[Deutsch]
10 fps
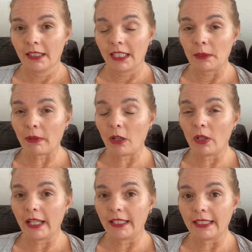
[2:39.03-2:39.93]
Ich
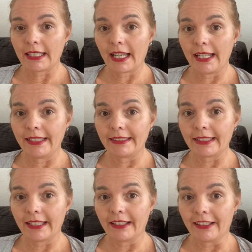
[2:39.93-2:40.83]
brauche eigentlich keinen
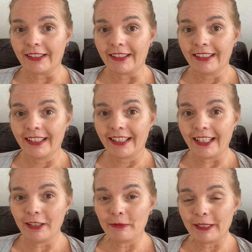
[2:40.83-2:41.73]
Trigger.
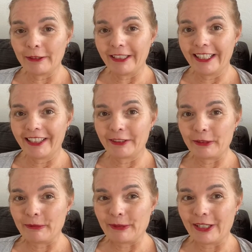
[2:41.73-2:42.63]
Hallo Manuela,
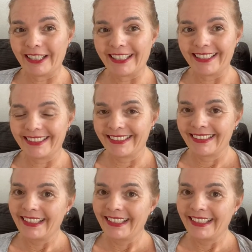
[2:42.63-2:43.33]
guten Morgen.